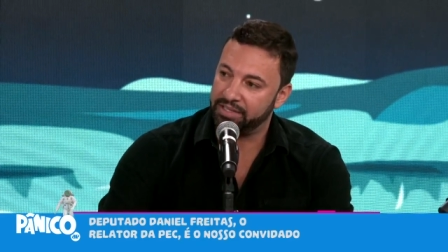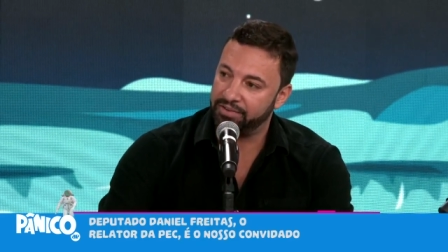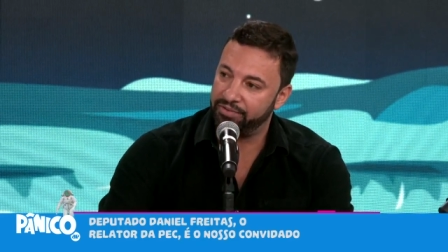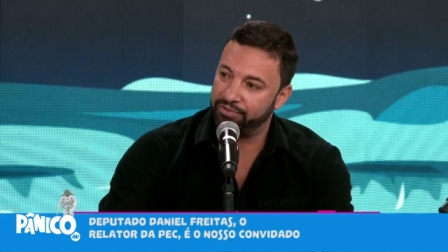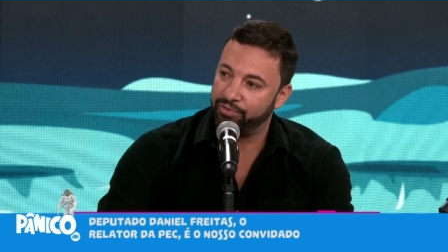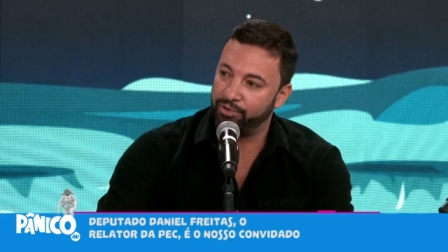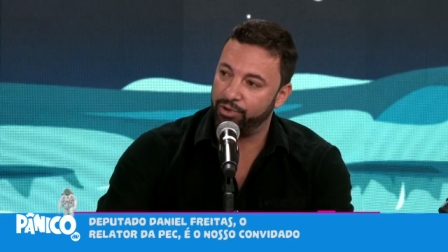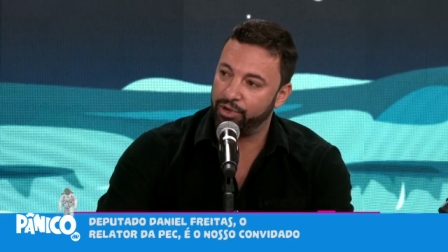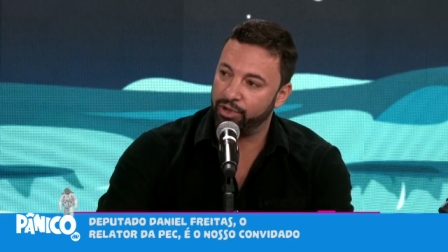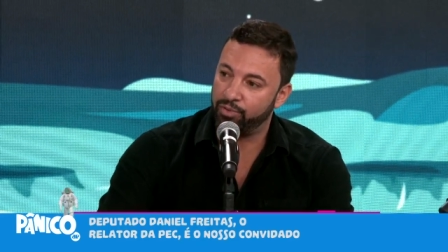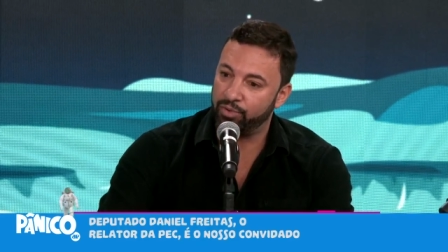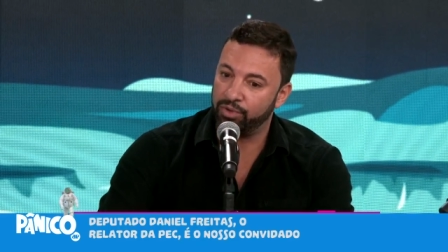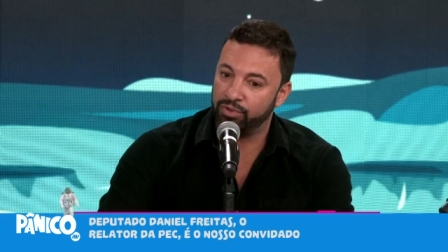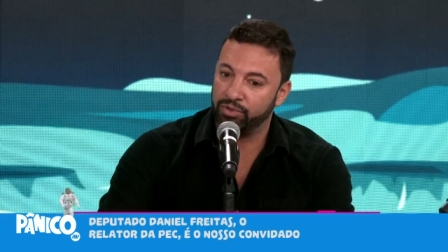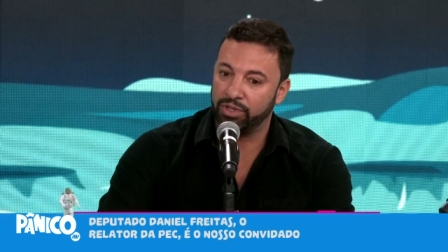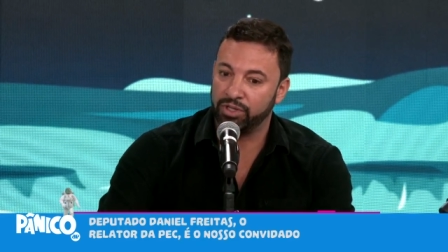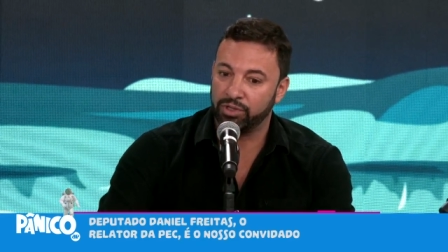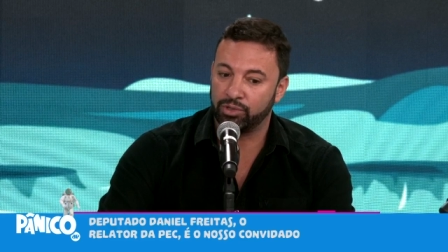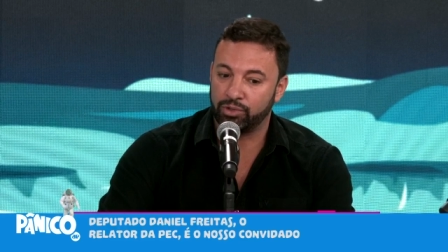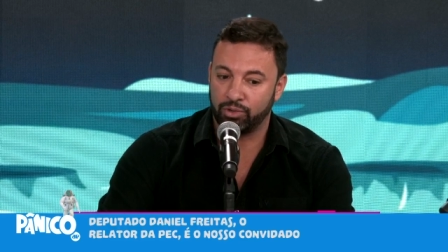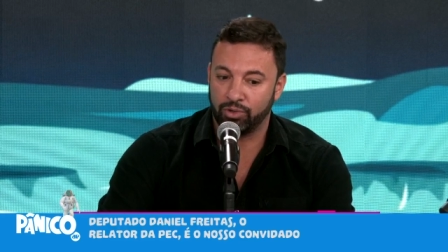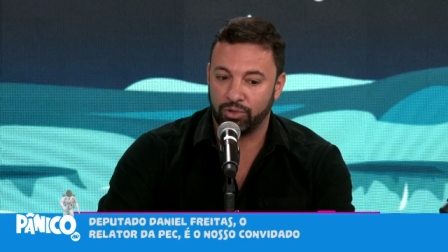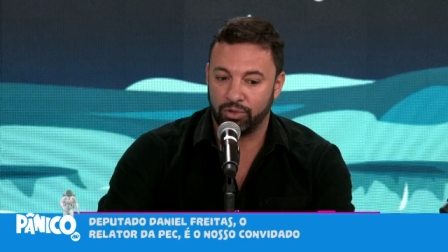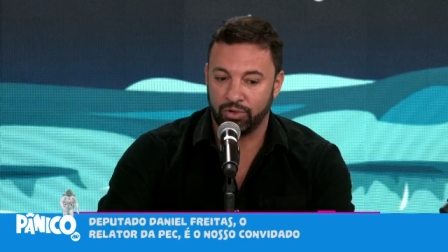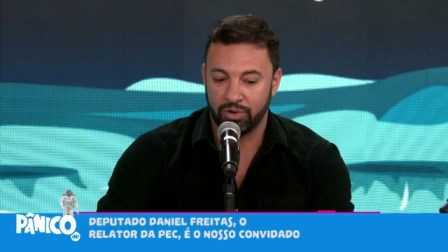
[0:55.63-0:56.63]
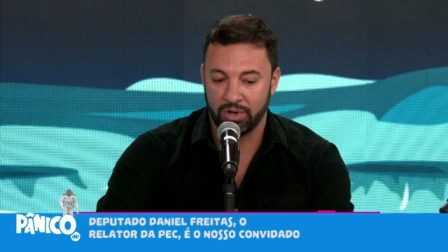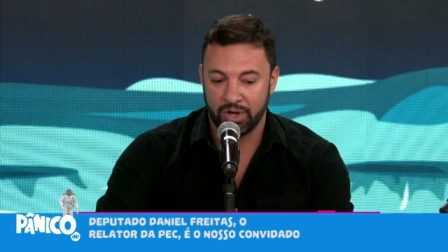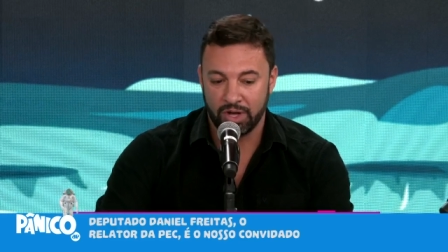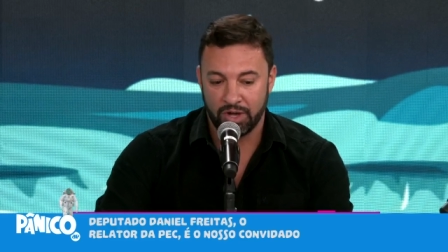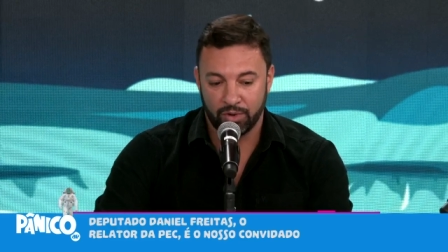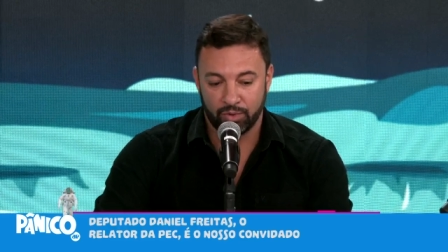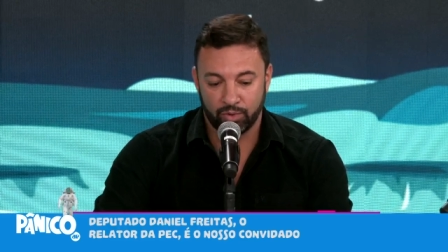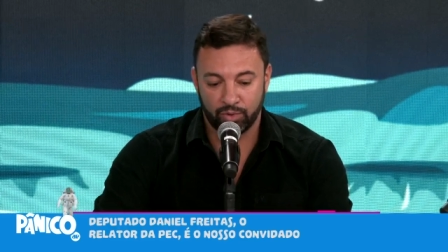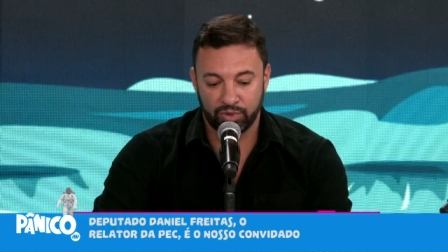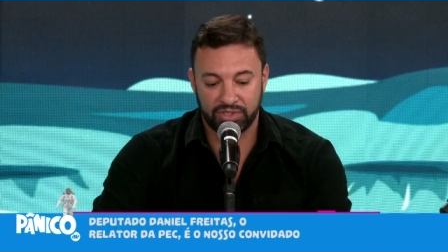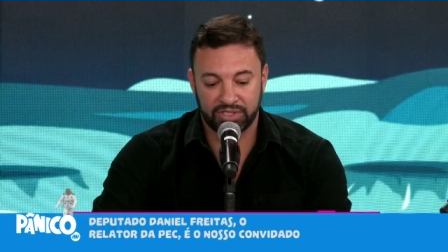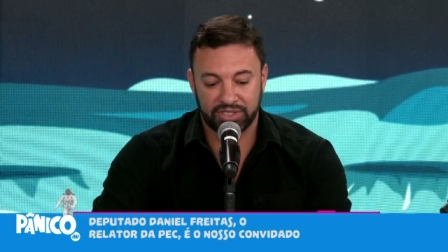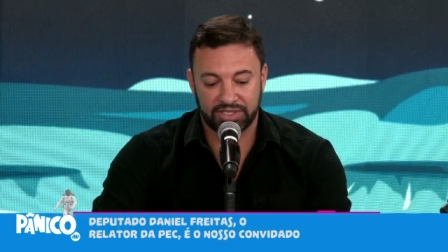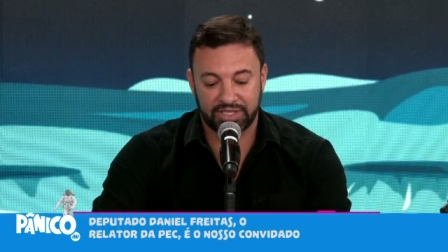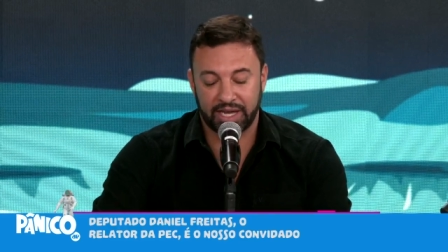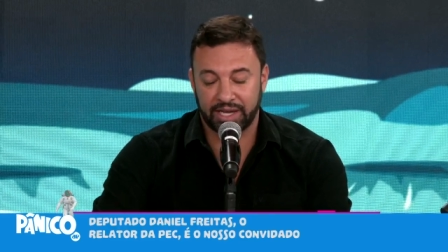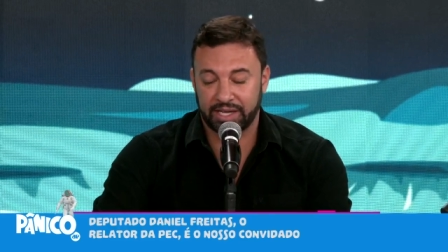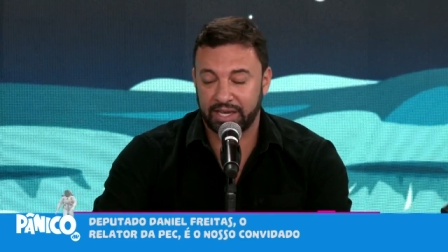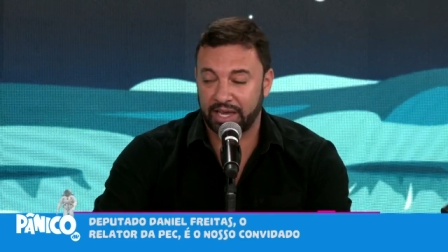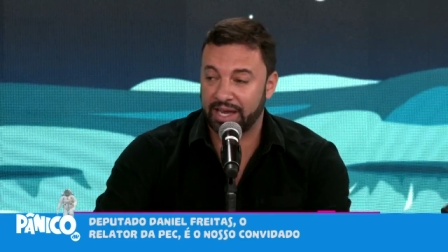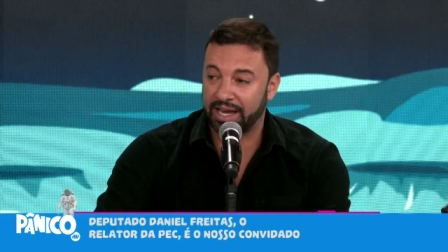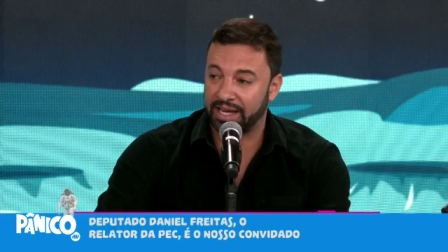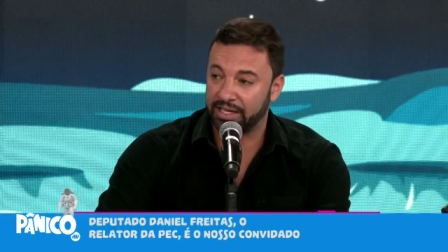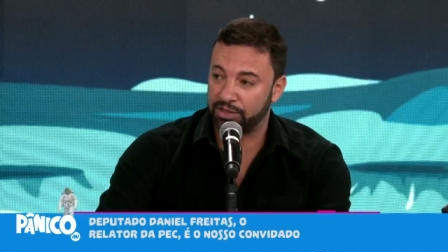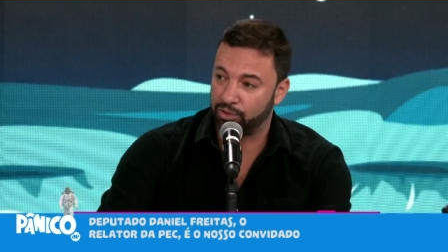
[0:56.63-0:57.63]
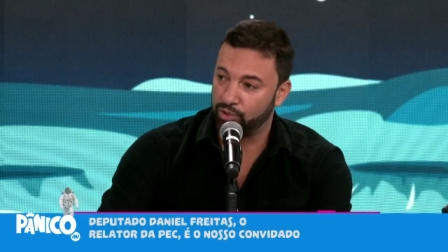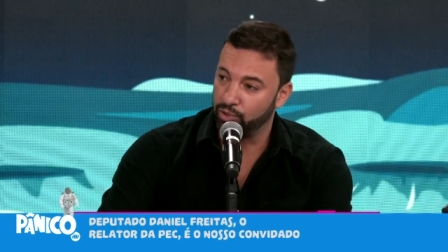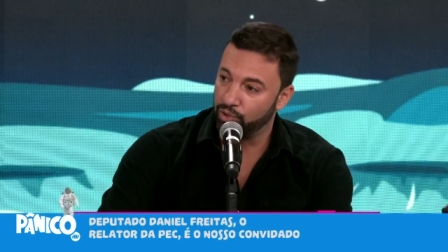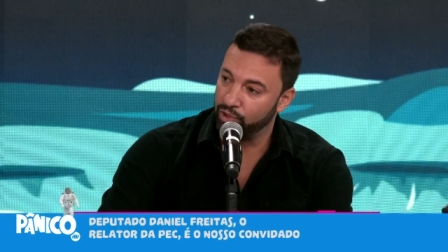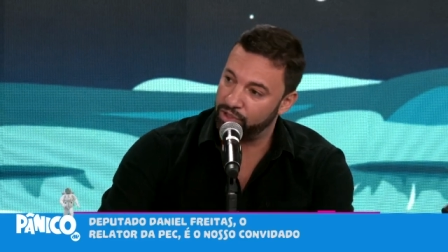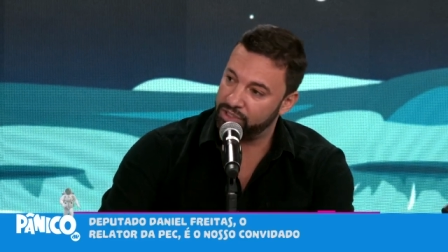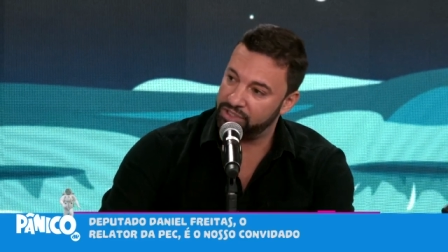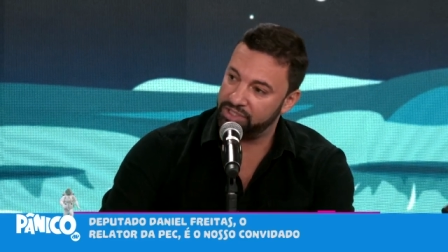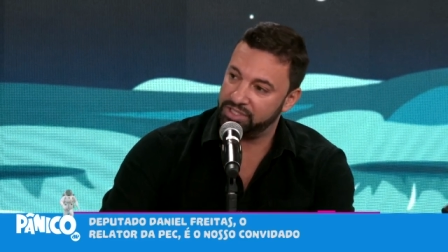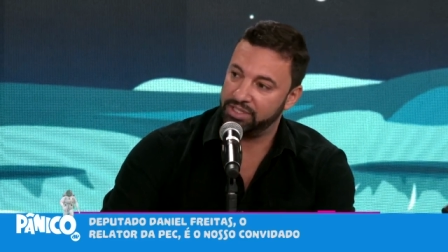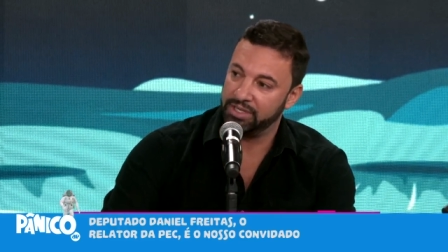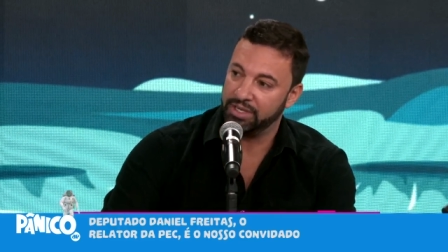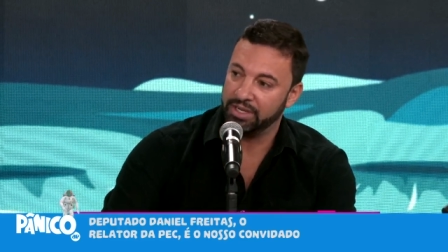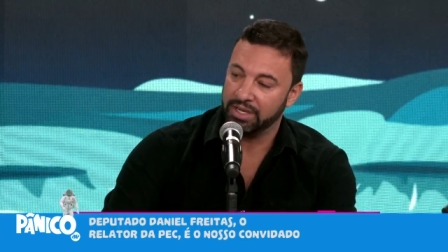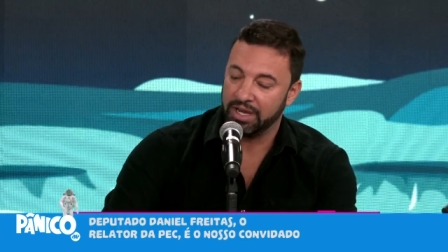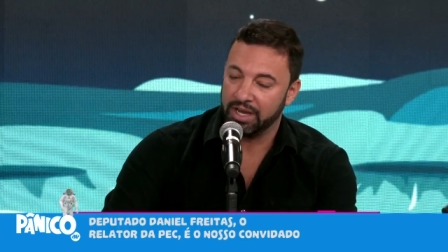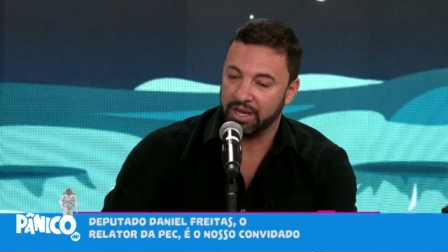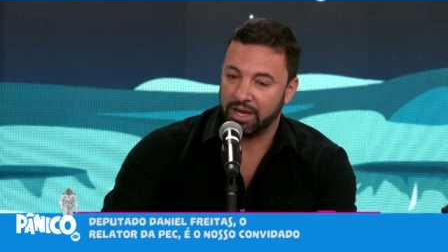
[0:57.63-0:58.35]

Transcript: que foi quando entrou o destaque 14